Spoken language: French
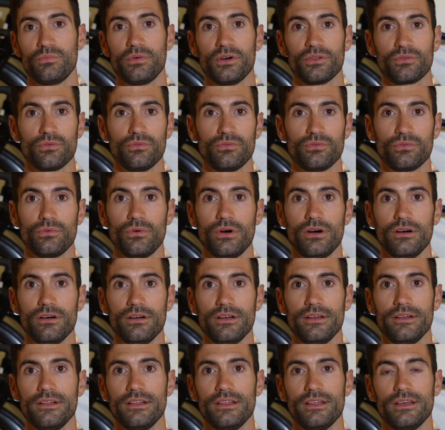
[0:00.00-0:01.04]
pas trop froid.
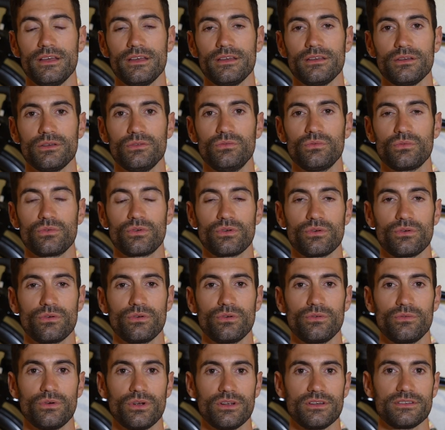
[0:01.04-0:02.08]
Et donc
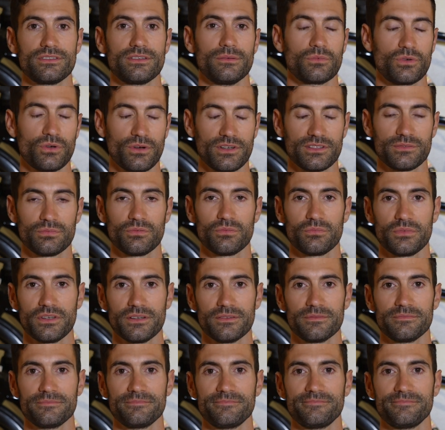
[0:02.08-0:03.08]
voilà, ça me correspond bien.